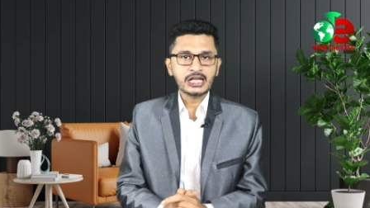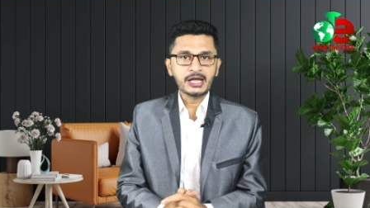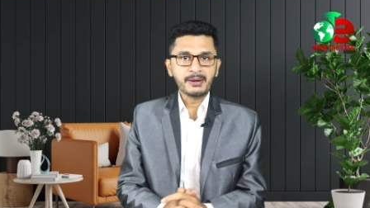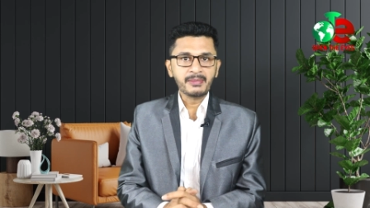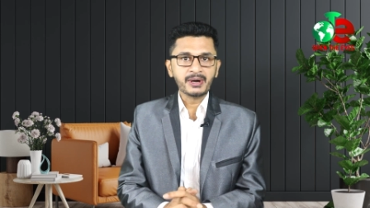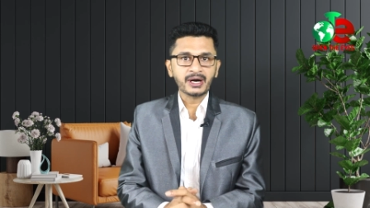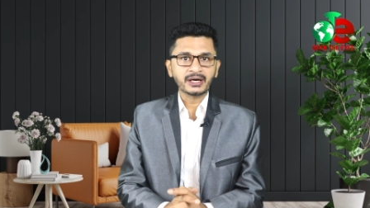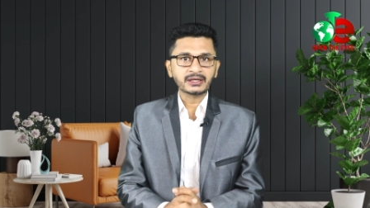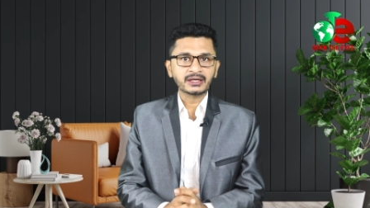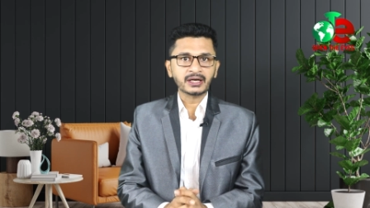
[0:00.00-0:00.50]

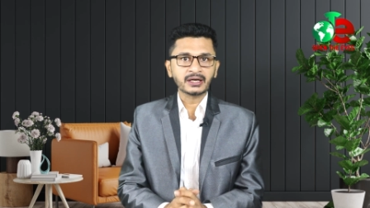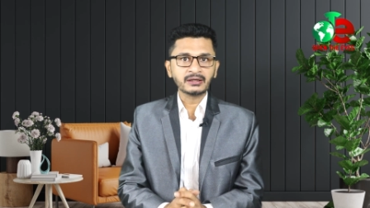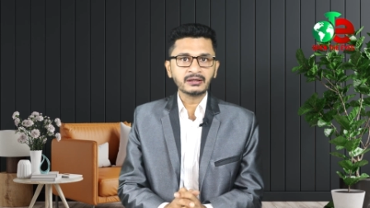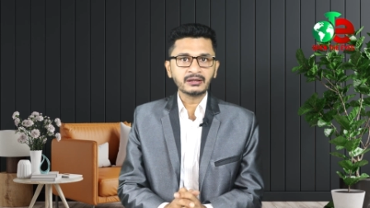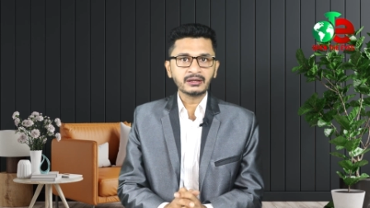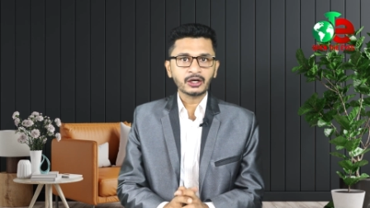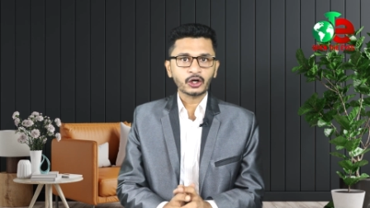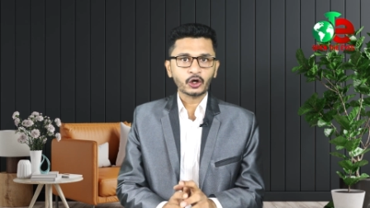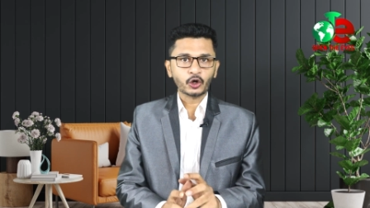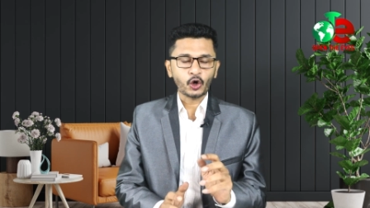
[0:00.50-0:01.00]
ইমরান খান
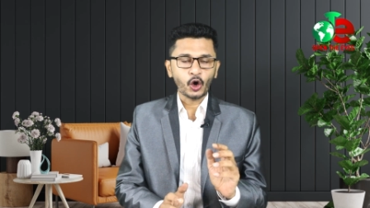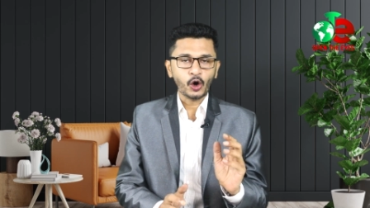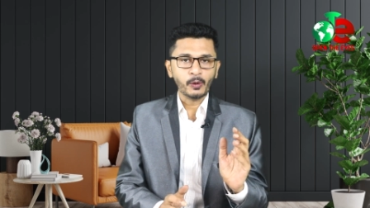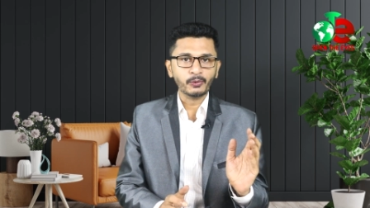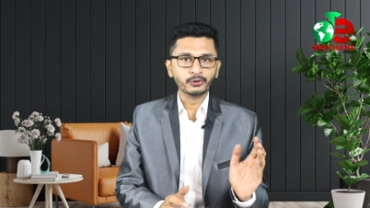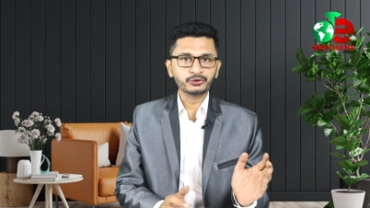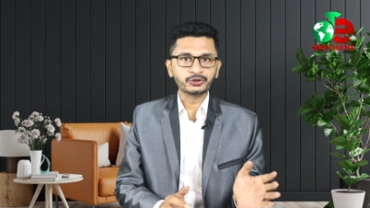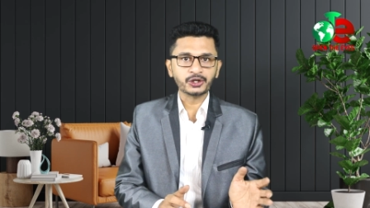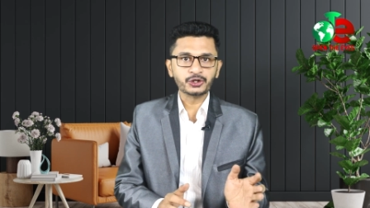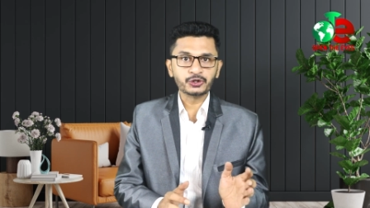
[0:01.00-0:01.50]

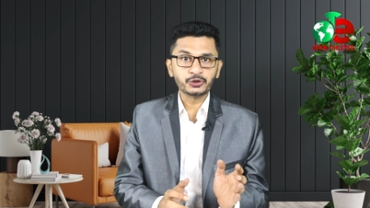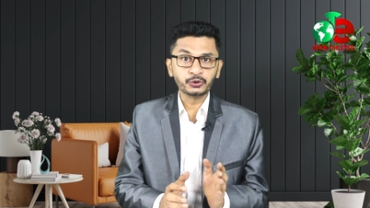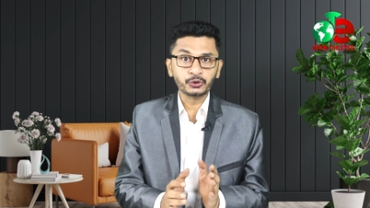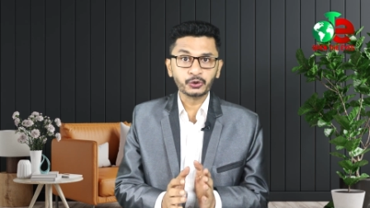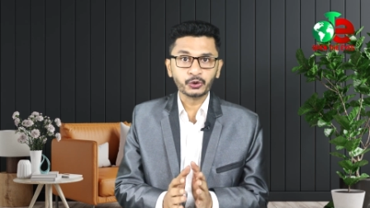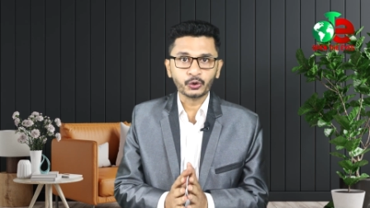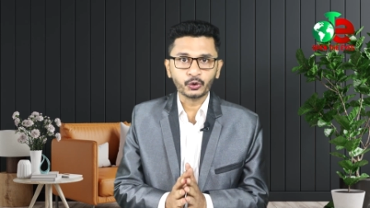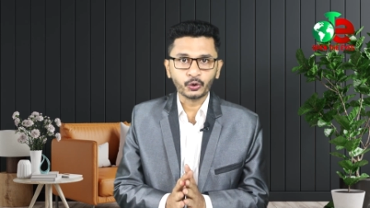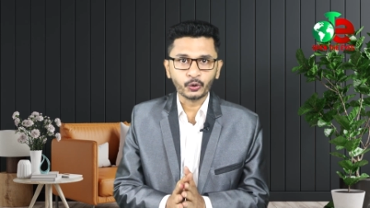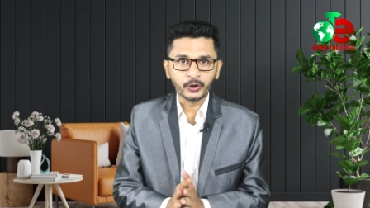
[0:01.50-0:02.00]

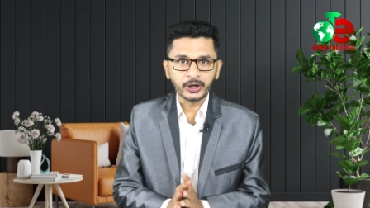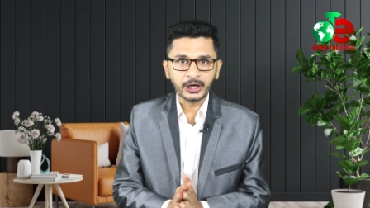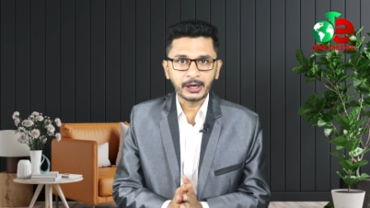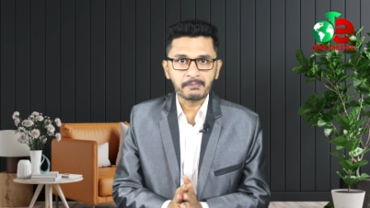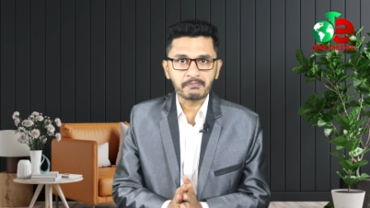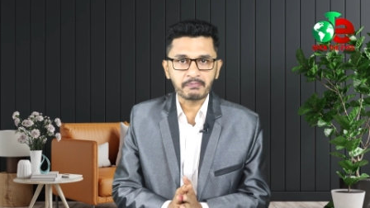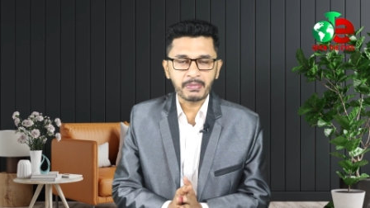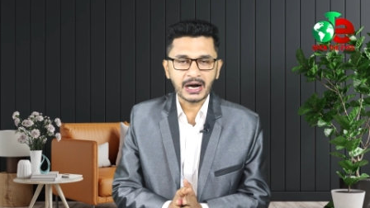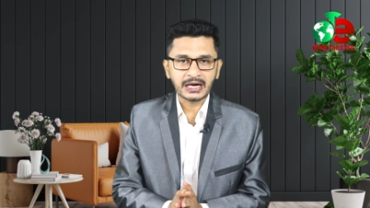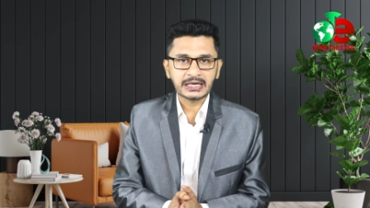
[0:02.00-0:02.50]
ক্ষমতাচ্যুত হয়ে
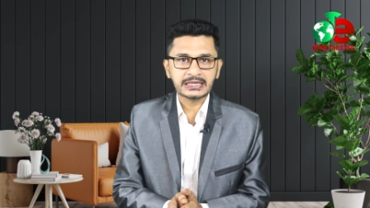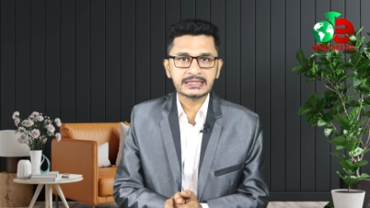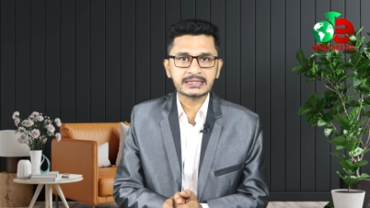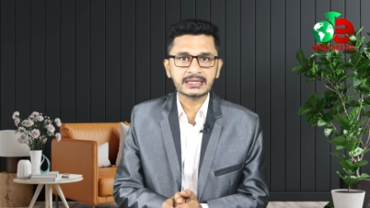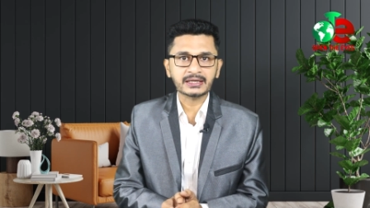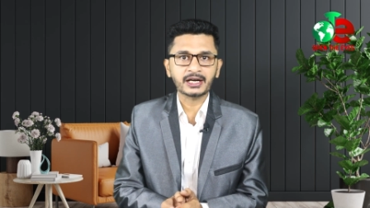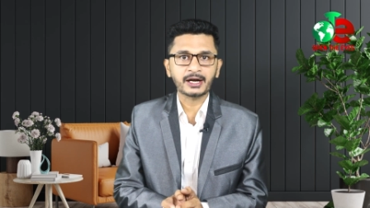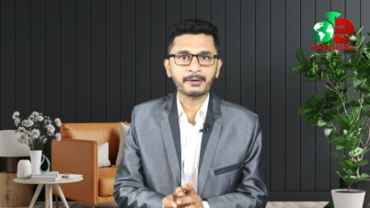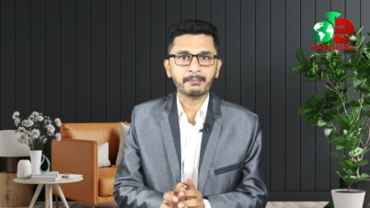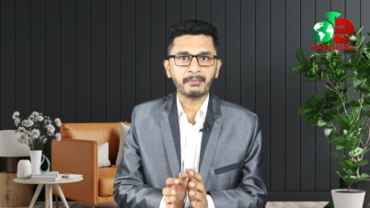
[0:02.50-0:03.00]

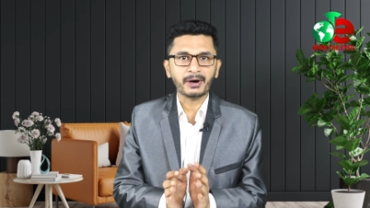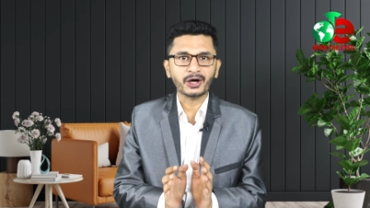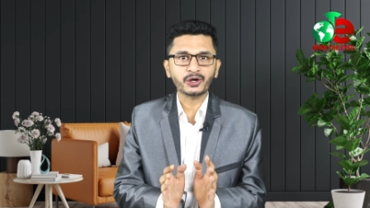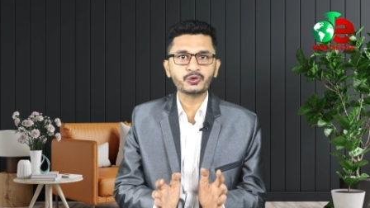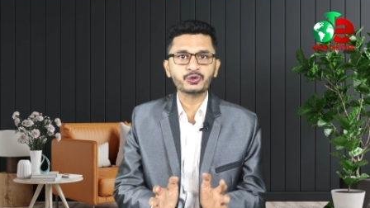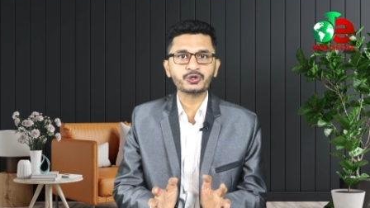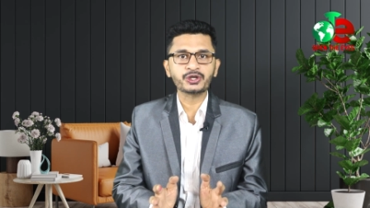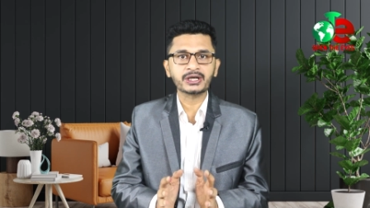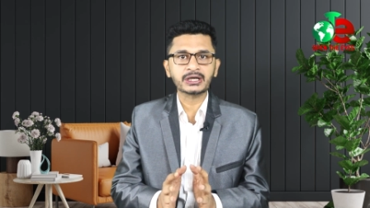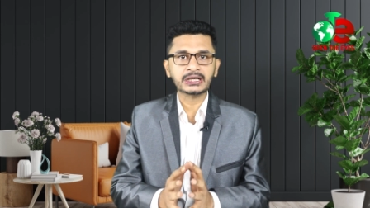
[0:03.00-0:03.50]
পাকিস্তানের
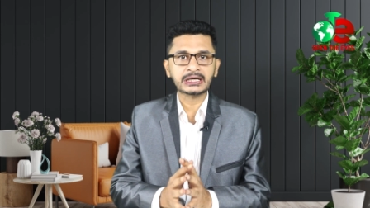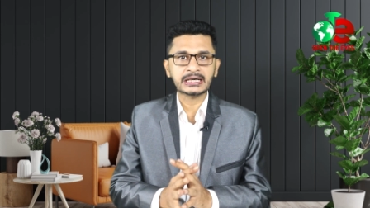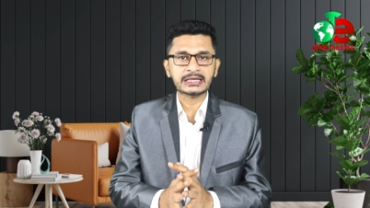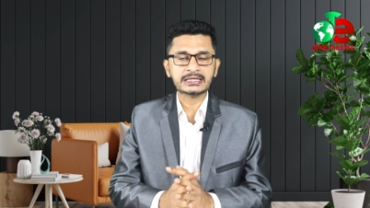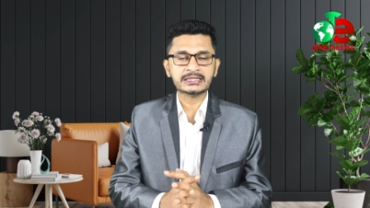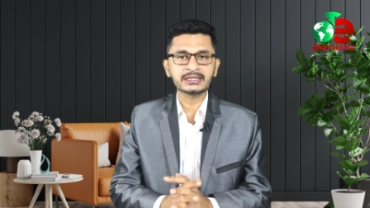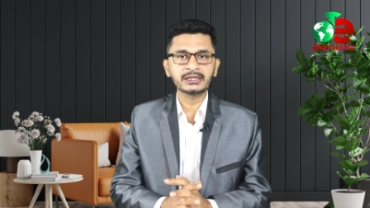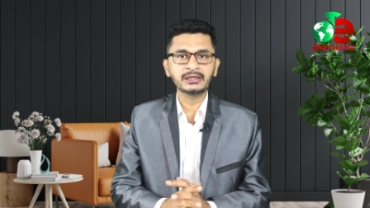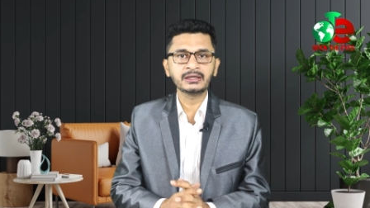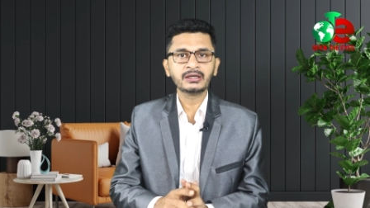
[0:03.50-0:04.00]
মানুষের
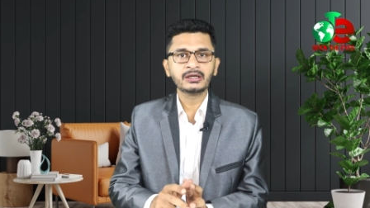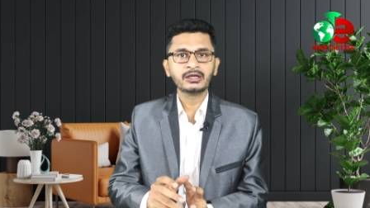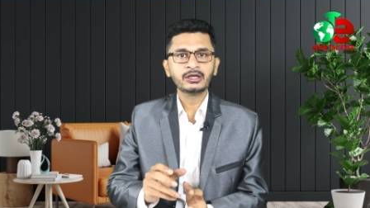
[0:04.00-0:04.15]
কাছে